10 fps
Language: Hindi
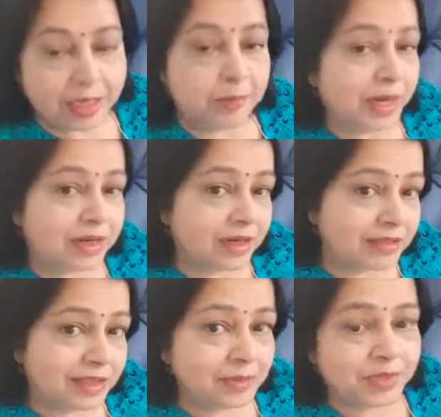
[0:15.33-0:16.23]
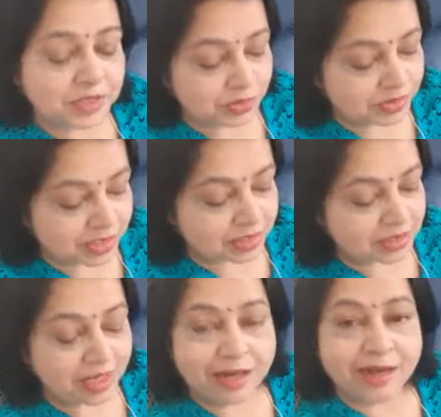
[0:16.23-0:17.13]
प्रकृति में
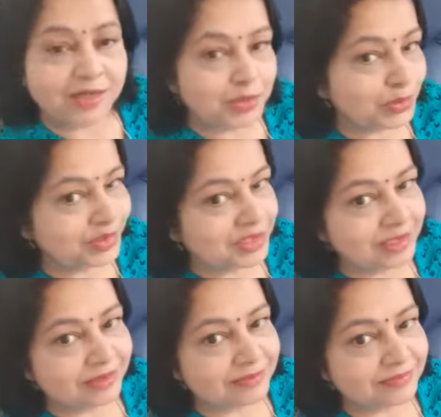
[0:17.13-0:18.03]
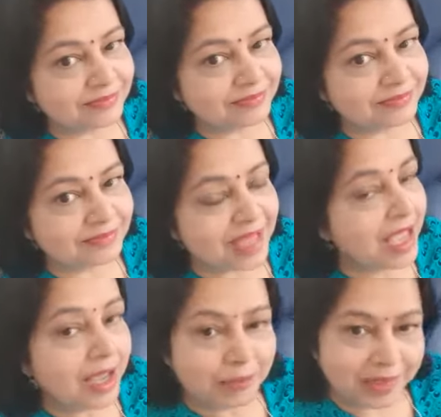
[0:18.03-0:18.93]
सुंदरता ढूंढती हूँ
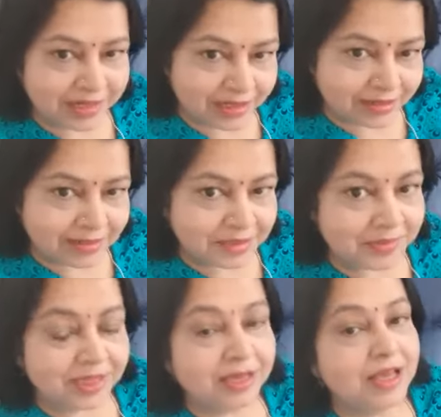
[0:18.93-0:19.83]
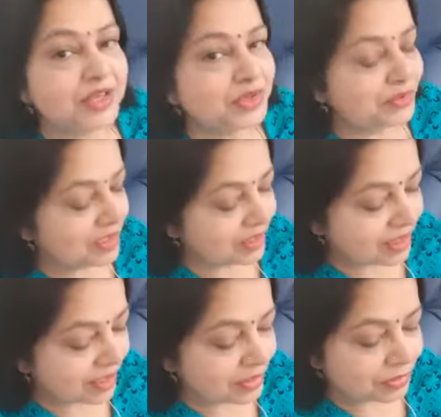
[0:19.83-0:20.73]
प्रकृति में
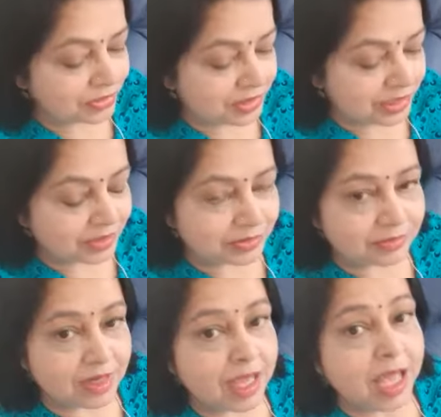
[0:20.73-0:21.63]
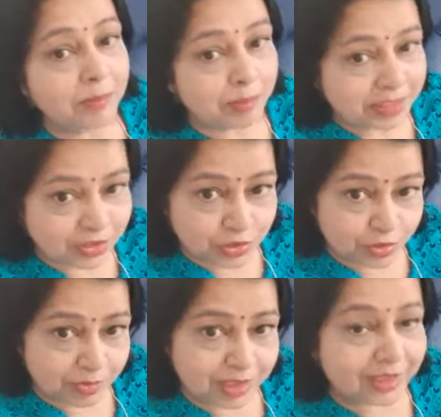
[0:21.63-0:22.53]
सुंदरता ढूंढती हूँ बच्चों
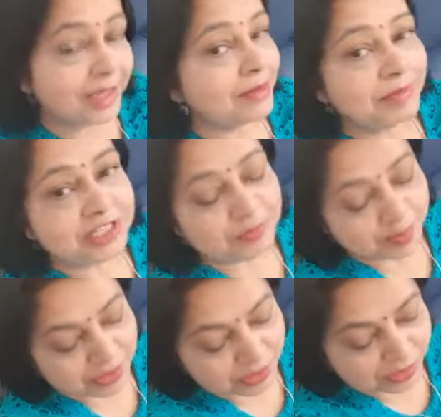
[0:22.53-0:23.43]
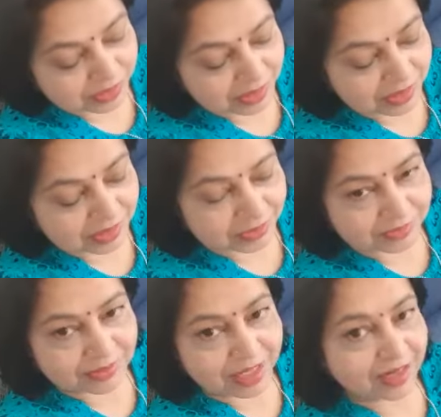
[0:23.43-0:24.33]
में बचपन ढूंढती हूँ
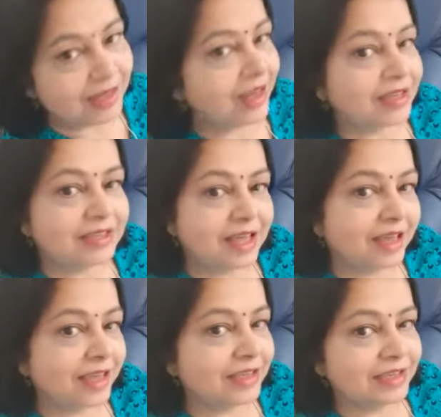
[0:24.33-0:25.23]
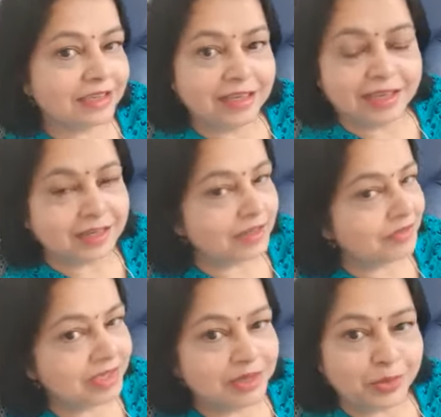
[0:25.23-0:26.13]
लगता है कि
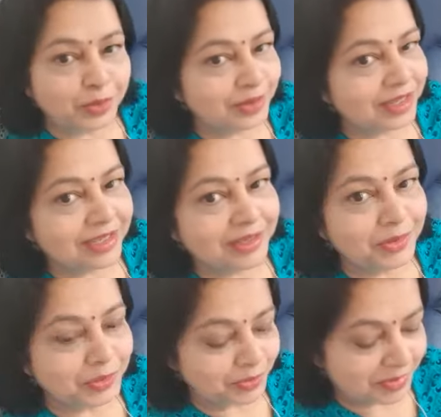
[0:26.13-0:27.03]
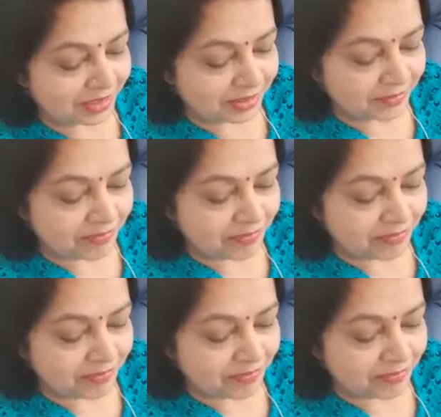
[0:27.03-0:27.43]
कवि हो गई हूँ मैं